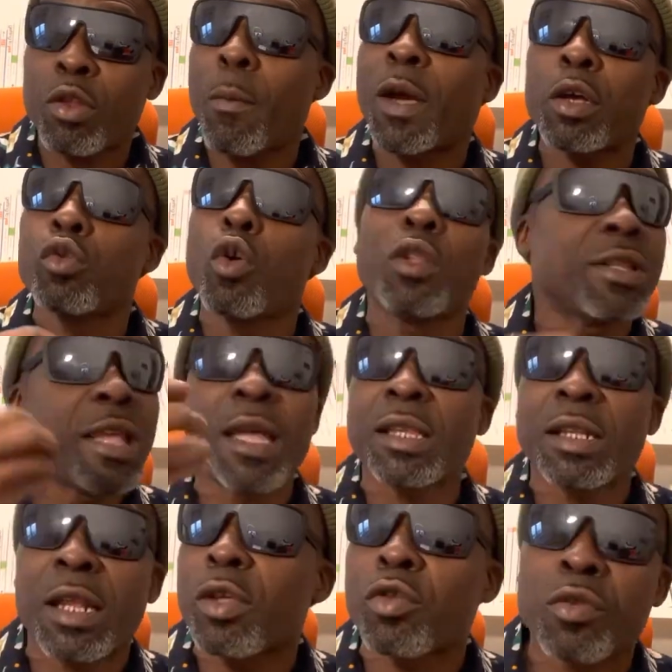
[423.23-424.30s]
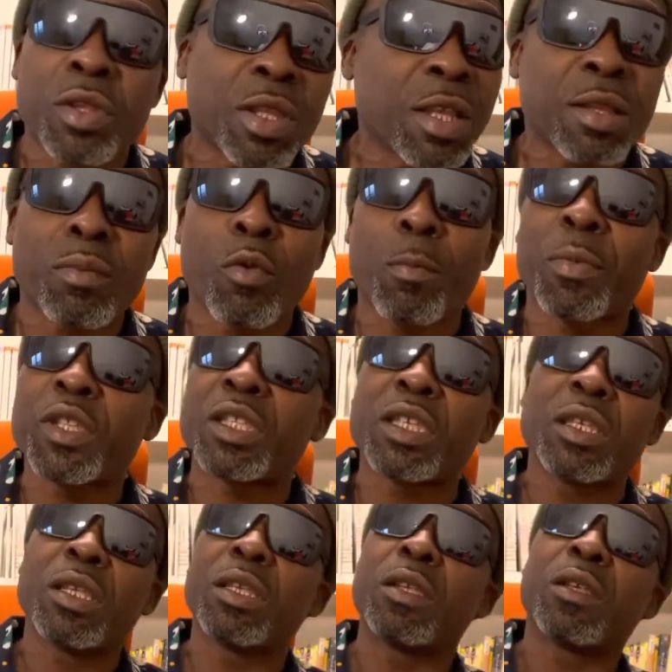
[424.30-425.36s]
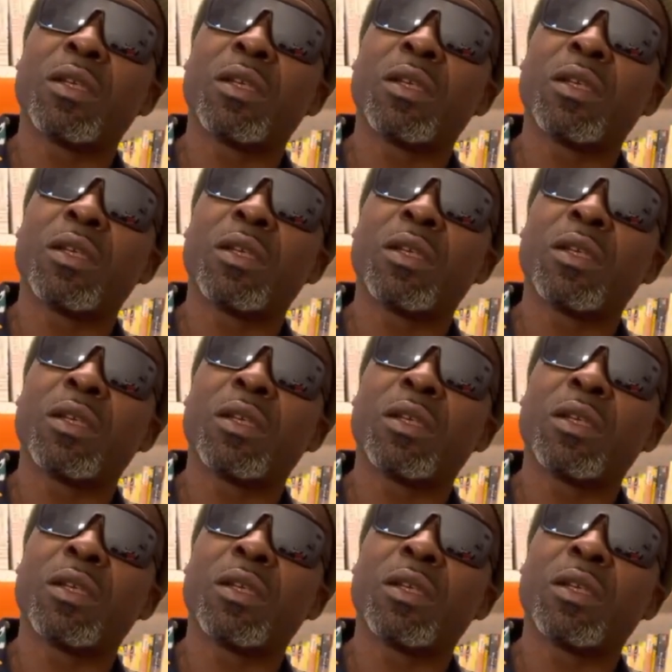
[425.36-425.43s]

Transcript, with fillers: Parce que nous, on aide la justice, mon petit.